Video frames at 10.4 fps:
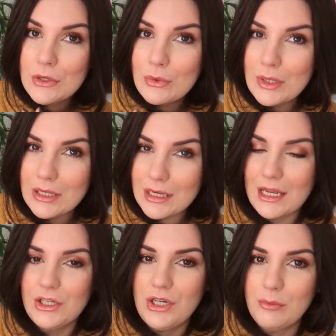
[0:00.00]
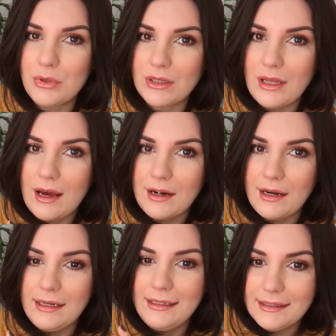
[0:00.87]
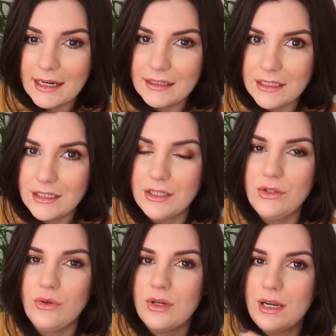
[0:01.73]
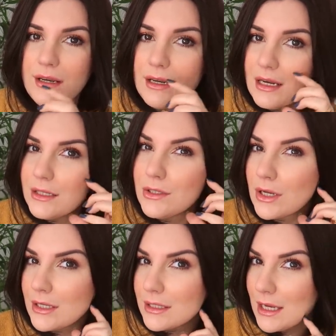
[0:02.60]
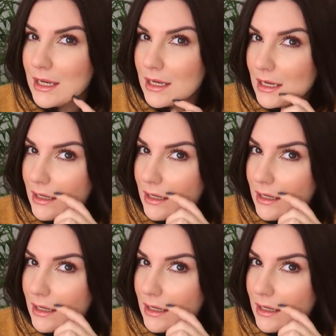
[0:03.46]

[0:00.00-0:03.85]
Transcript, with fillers: quindi riesce a portare l'idratazione nelle zone secche,